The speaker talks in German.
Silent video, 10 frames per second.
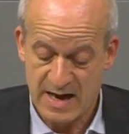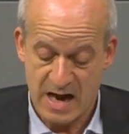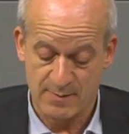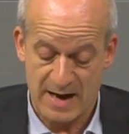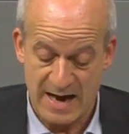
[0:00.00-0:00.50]

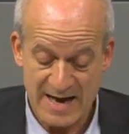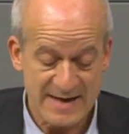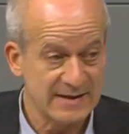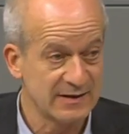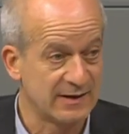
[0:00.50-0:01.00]
Aber
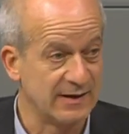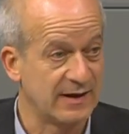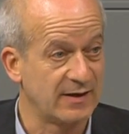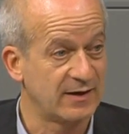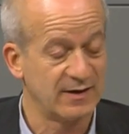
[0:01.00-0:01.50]
eigentlich
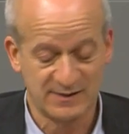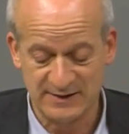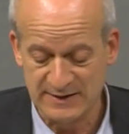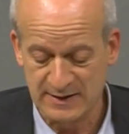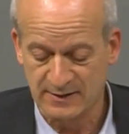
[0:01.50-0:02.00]
hätte es
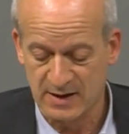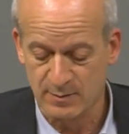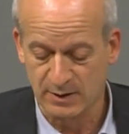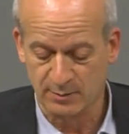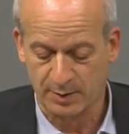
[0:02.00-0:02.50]
die nicht
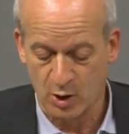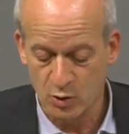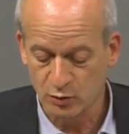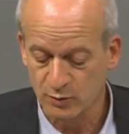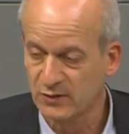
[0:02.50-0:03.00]
einmal
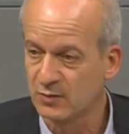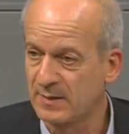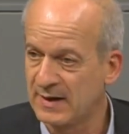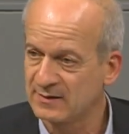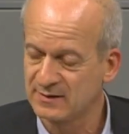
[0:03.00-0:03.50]
gebraucht, um zu
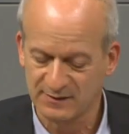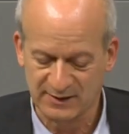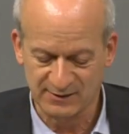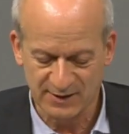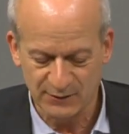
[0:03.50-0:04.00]
merken, dass
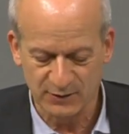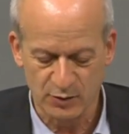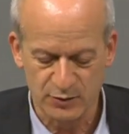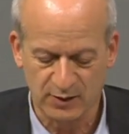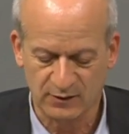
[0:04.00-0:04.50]
die
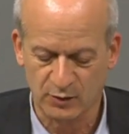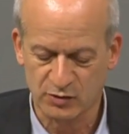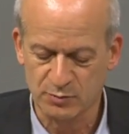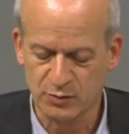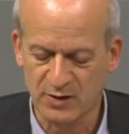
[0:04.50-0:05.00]
Geschäftsordnung des
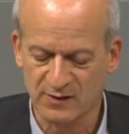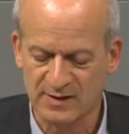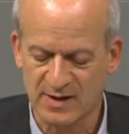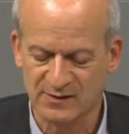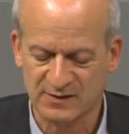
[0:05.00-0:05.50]
Deutschen
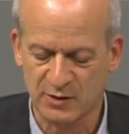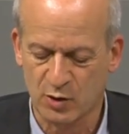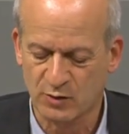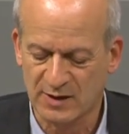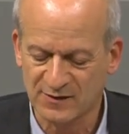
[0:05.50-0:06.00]
Bundestages
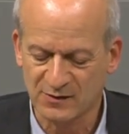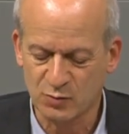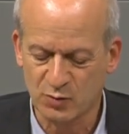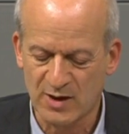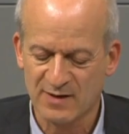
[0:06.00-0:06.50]
genau das
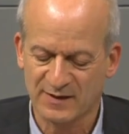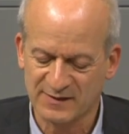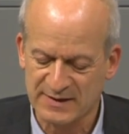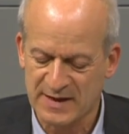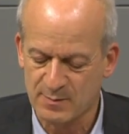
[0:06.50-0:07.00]
tut,
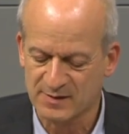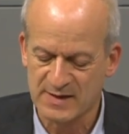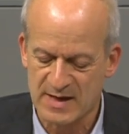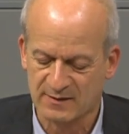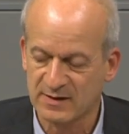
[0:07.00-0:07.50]
was ihr Name
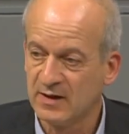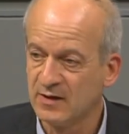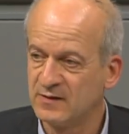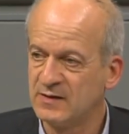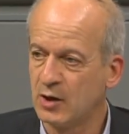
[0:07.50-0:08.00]
sagt.
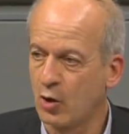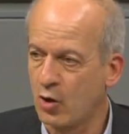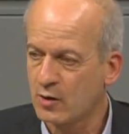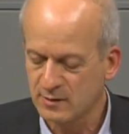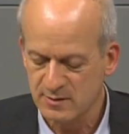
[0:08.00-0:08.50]
Sie
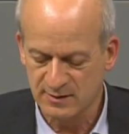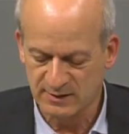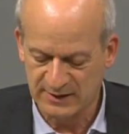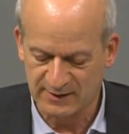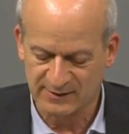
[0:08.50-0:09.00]

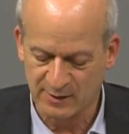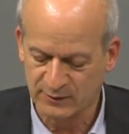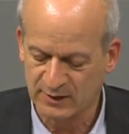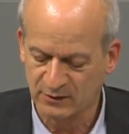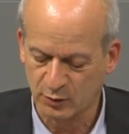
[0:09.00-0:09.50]
ordnet die
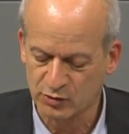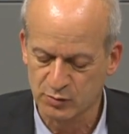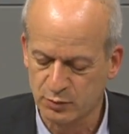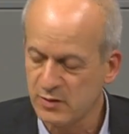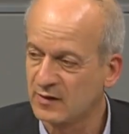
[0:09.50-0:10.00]
Geschäfte des
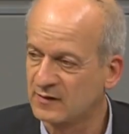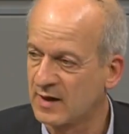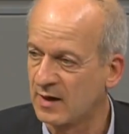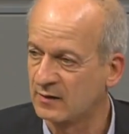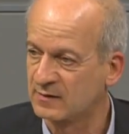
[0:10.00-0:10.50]
Deutschen
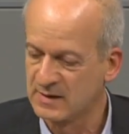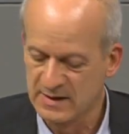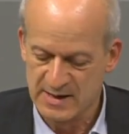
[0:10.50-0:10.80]
Bundestages.